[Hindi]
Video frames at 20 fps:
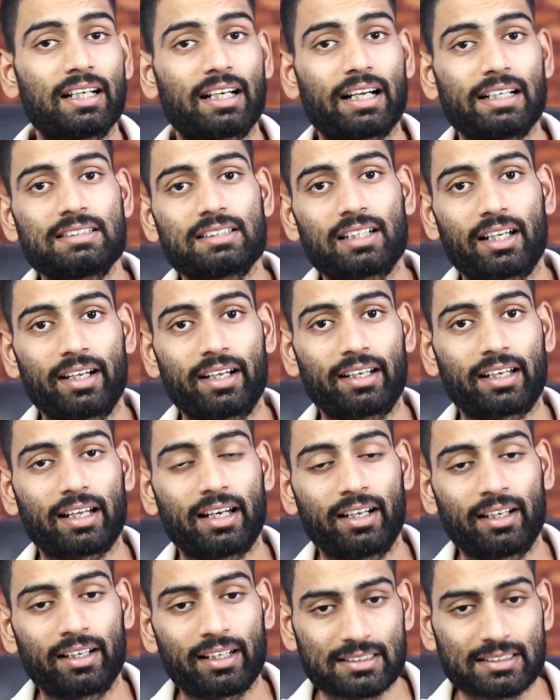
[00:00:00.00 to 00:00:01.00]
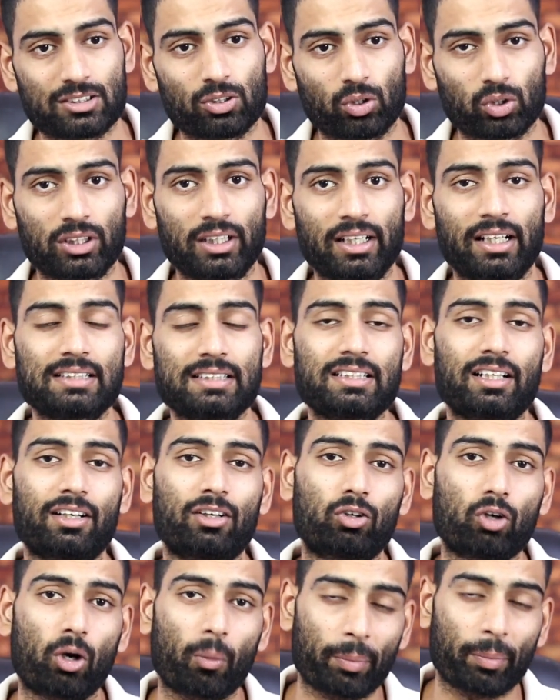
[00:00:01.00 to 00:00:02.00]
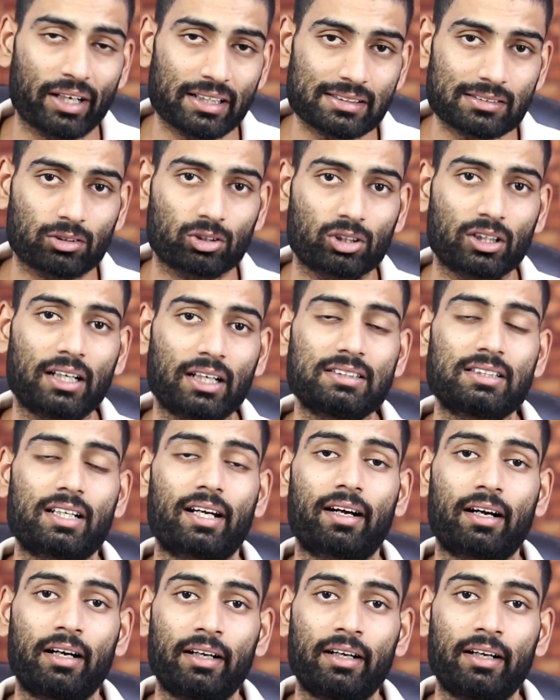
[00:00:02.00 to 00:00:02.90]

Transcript: कई सारे टैलेंट ऐसे होते हैं कई सारे टॉपिक ऐसे होते हैं कई सारे